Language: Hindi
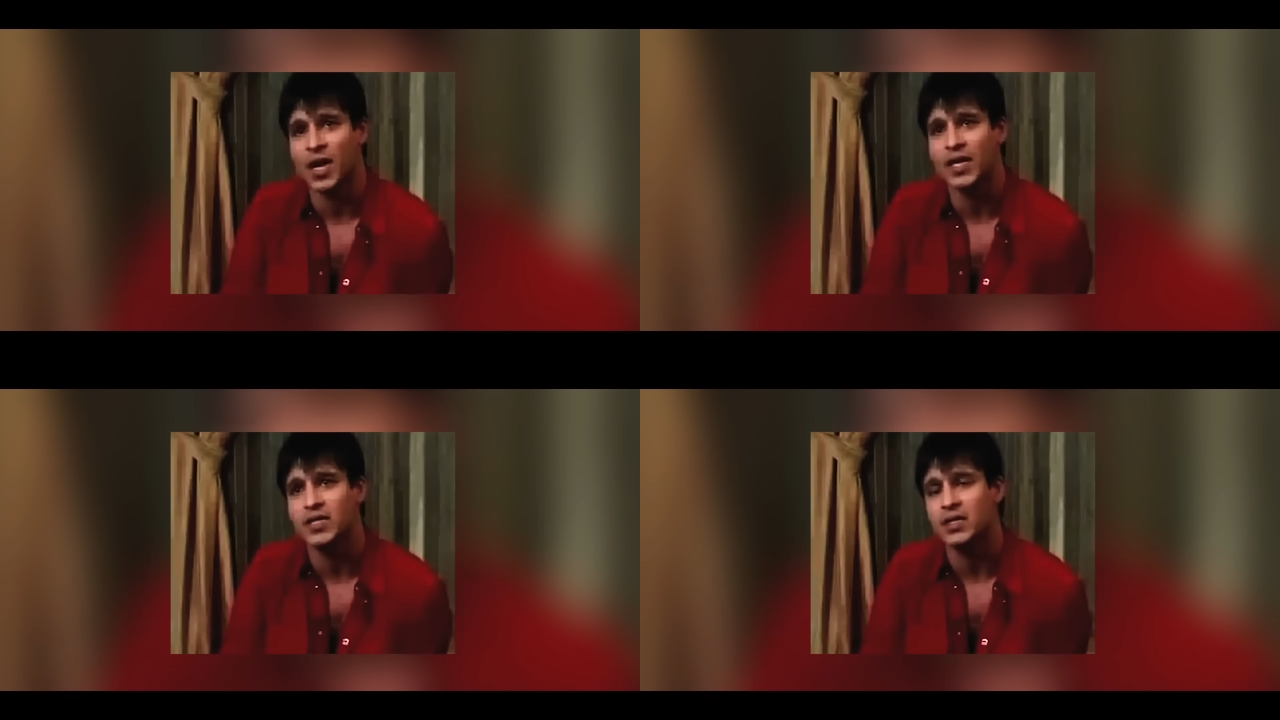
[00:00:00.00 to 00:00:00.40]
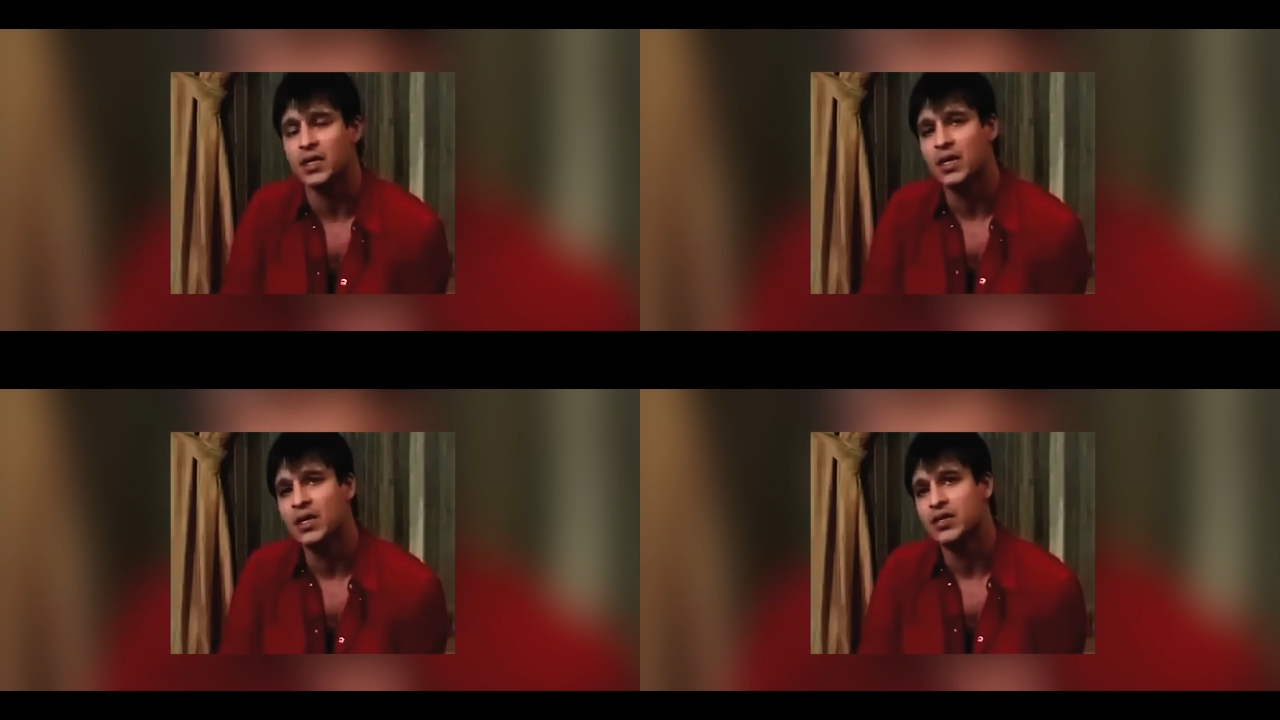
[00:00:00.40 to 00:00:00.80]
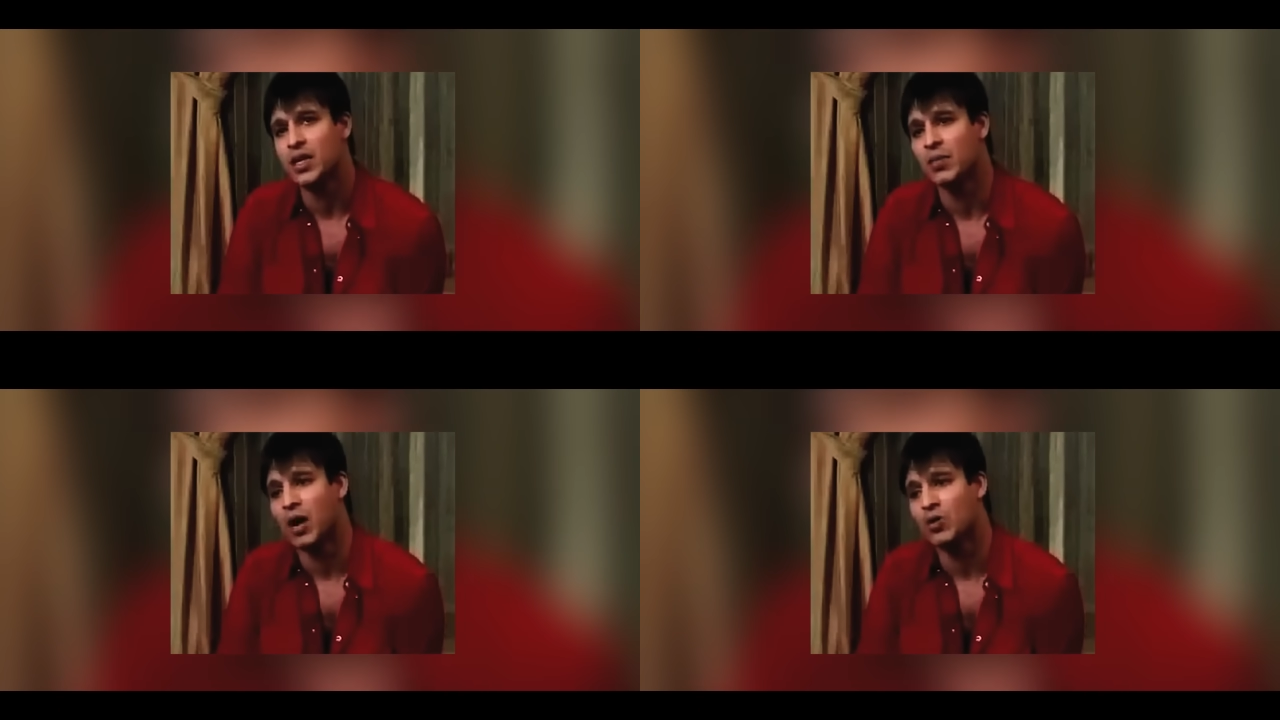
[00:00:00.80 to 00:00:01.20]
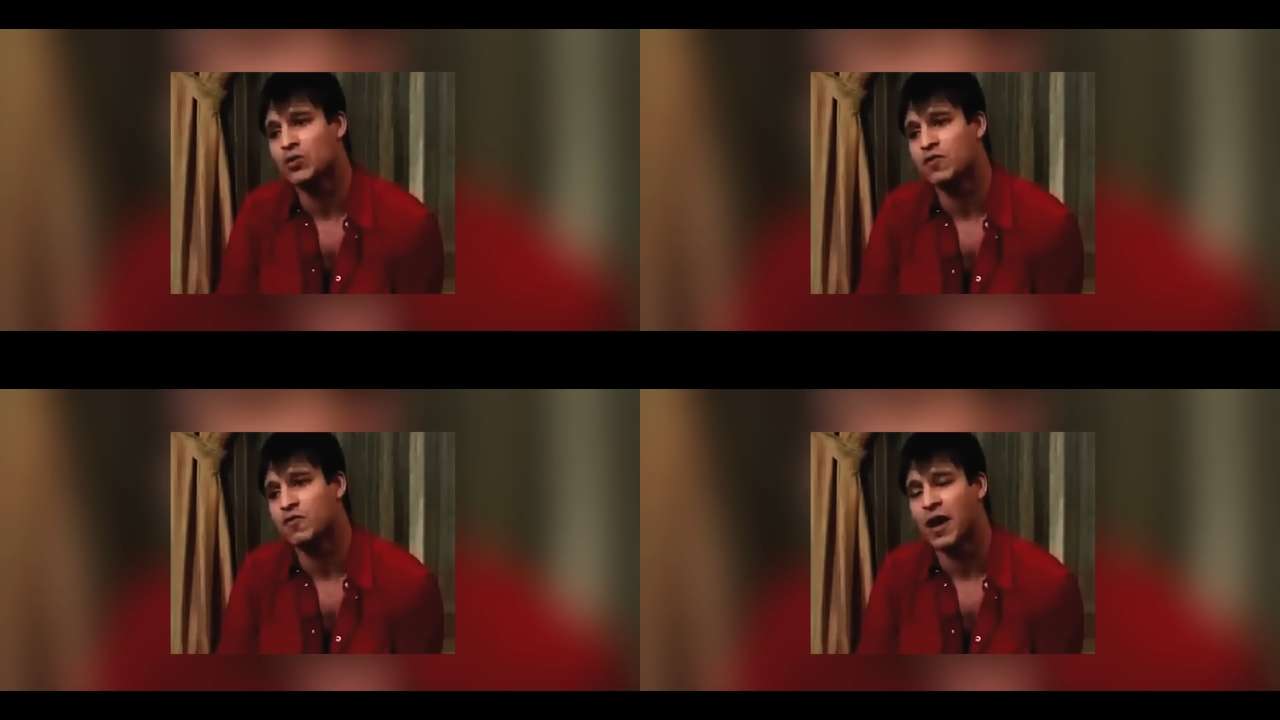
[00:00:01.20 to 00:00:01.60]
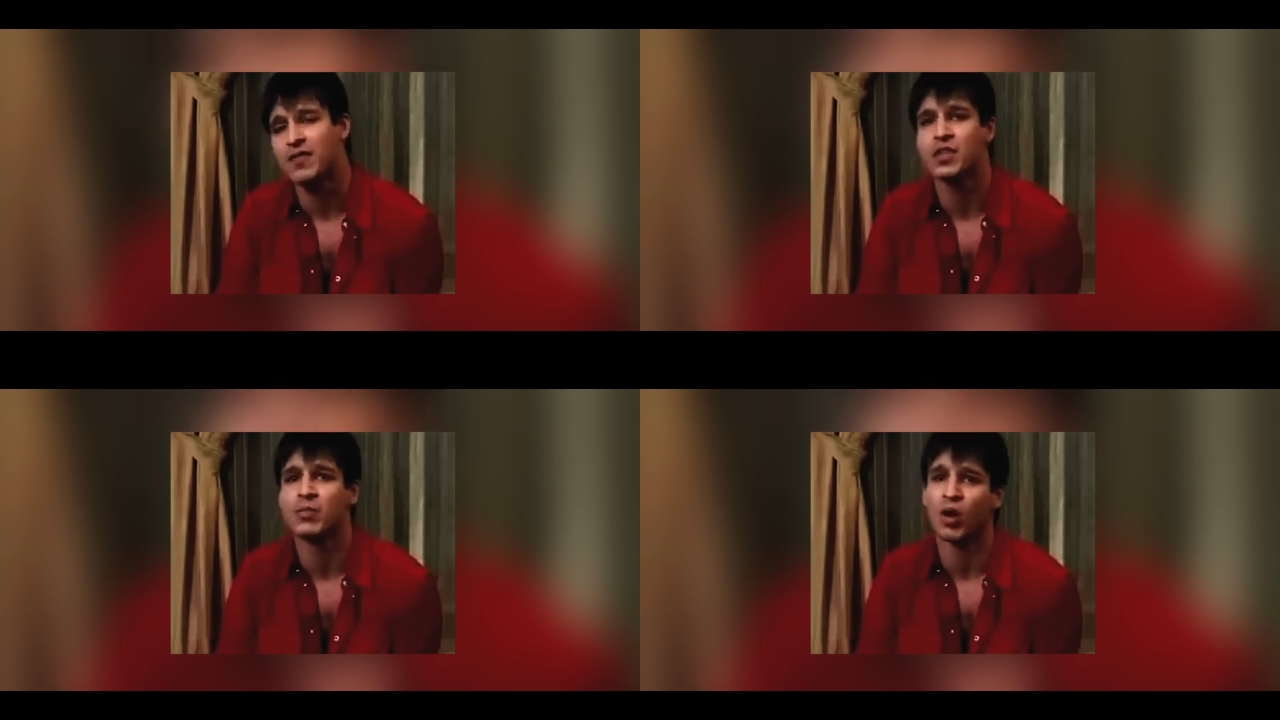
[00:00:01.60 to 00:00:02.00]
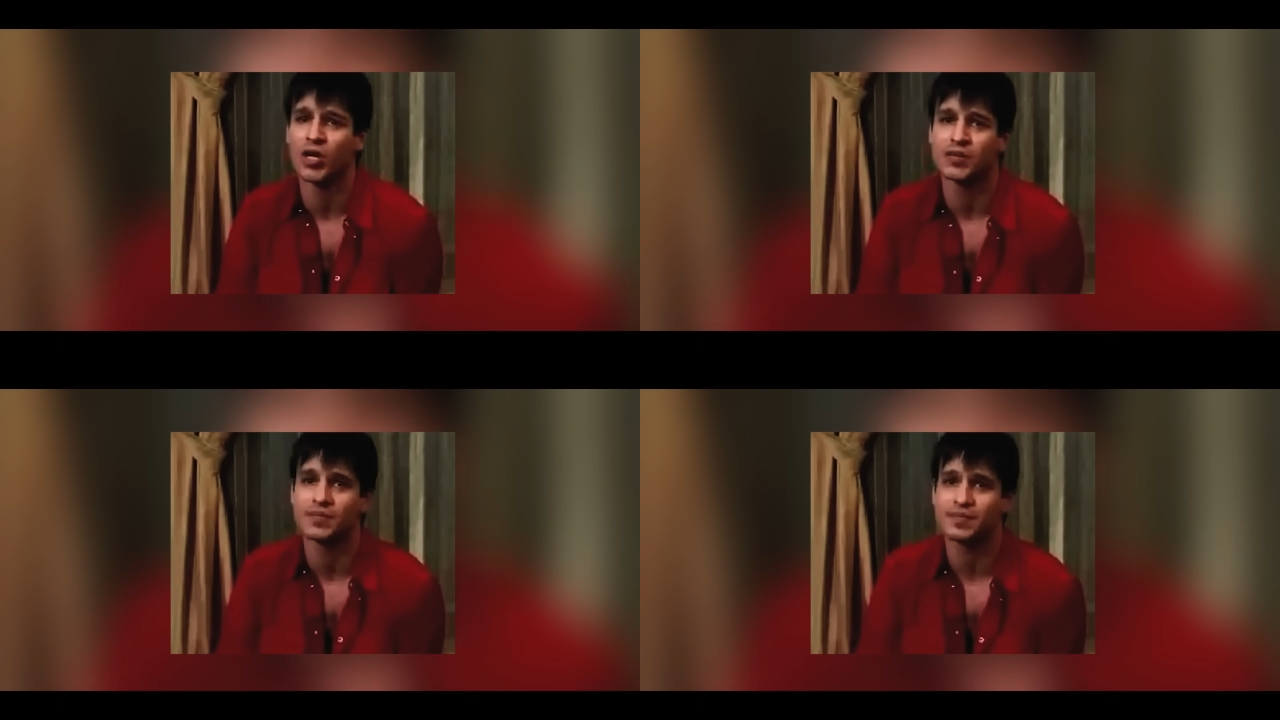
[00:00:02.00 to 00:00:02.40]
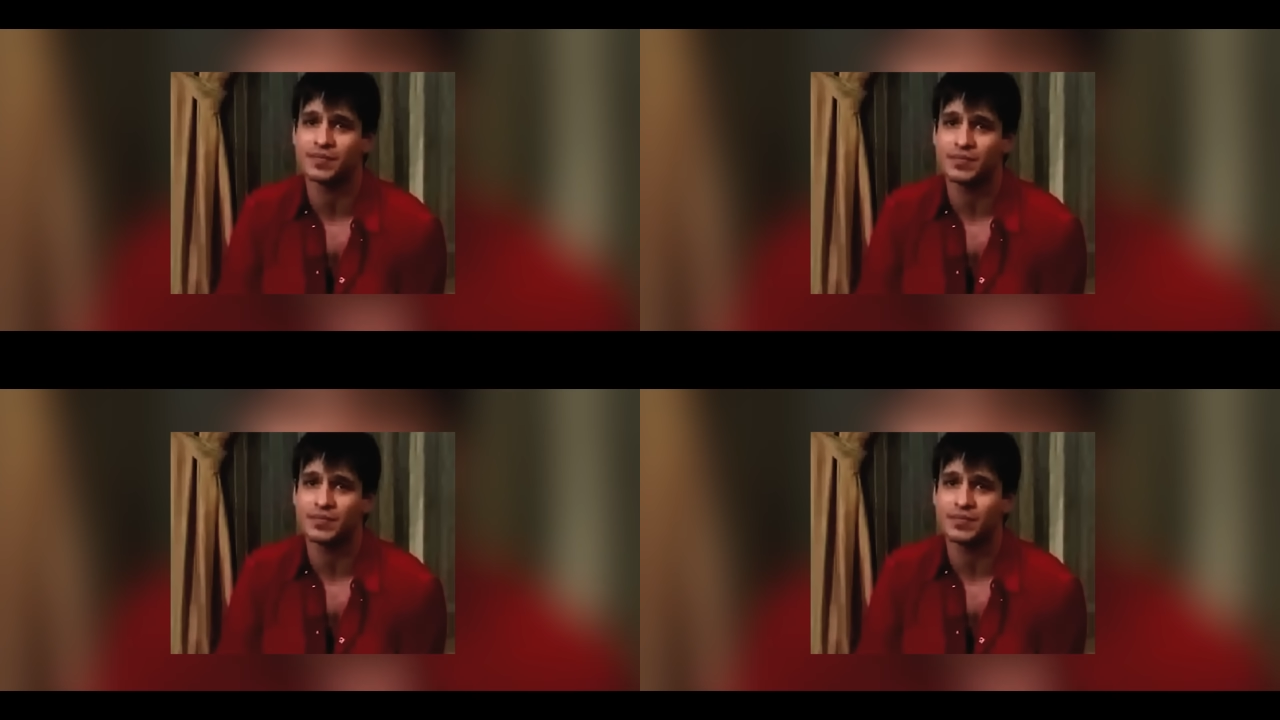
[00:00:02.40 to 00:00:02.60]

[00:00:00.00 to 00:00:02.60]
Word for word: एट नाइट टिल अबाउट फाइव इन द मॉर्निंग